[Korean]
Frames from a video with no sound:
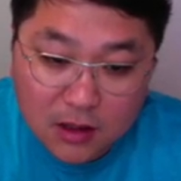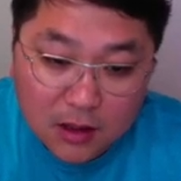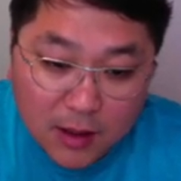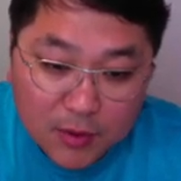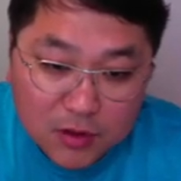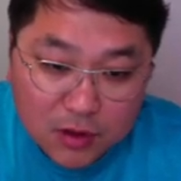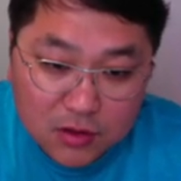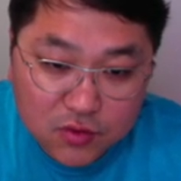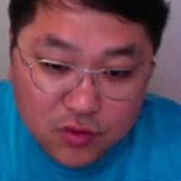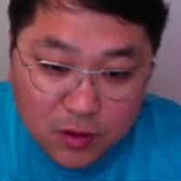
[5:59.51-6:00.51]
한번 들어가서
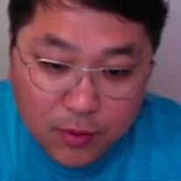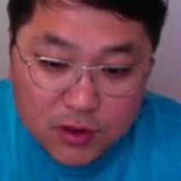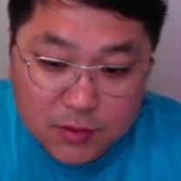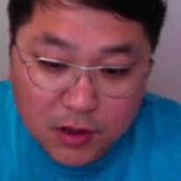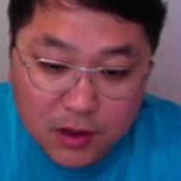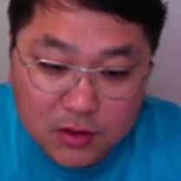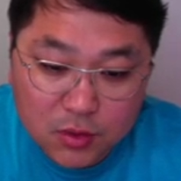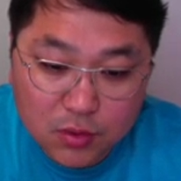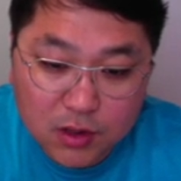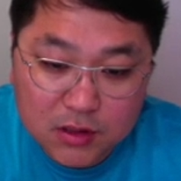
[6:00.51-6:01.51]
둘러보시면
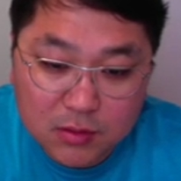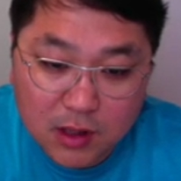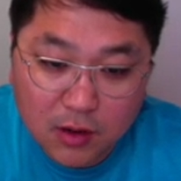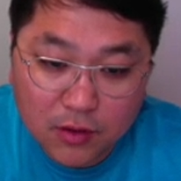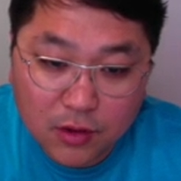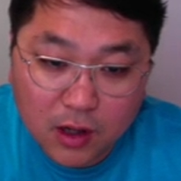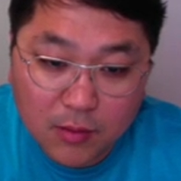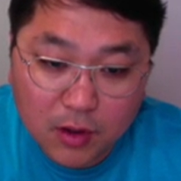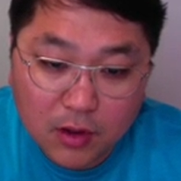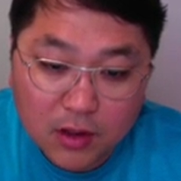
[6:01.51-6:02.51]
좋을 것 같습니다. 언더아머